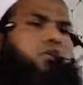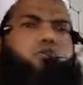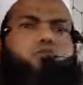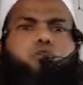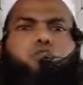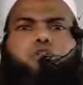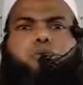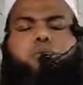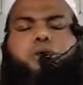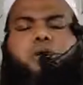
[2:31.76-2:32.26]
এখন
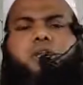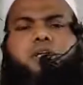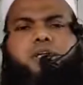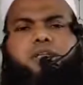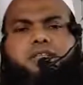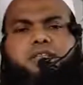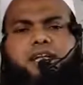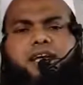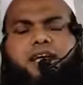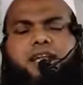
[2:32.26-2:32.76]
যদি
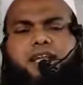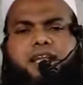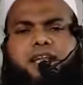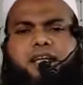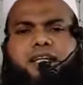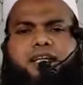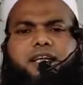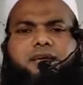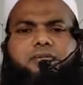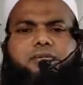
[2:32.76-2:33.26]
বলেন যে
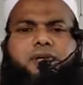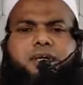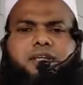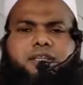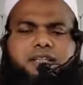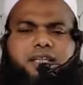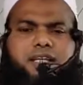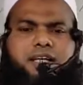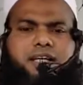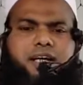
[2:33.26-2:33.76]
আল্লাহকে
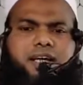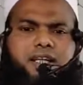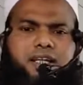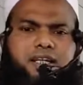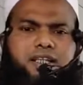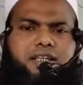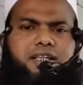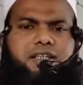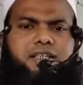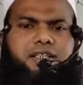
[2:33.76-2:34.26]
আমাকে দেখা
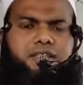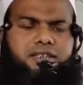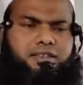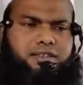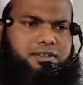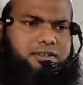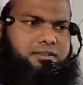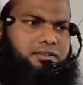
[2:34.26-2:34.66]
নাইনে